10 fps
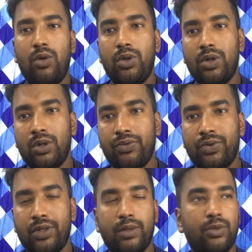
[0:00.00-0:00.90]
অন্যান্য
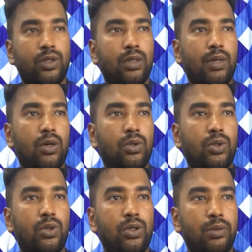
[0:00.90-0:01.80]
ফোনের মধ্যে বা
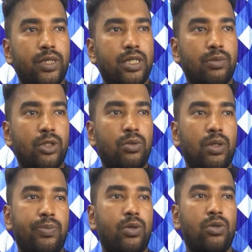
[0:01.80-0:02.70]
অন্যান্য ডিভাইসের মাধ্যমে
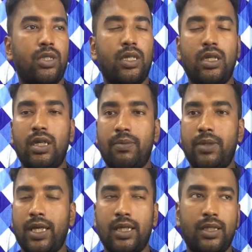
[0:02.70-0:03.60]
আপনি করতে গেলে
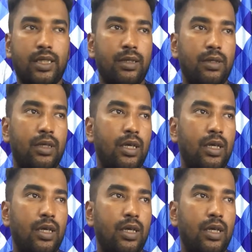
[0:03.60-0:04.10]
আপনার এখান থেকে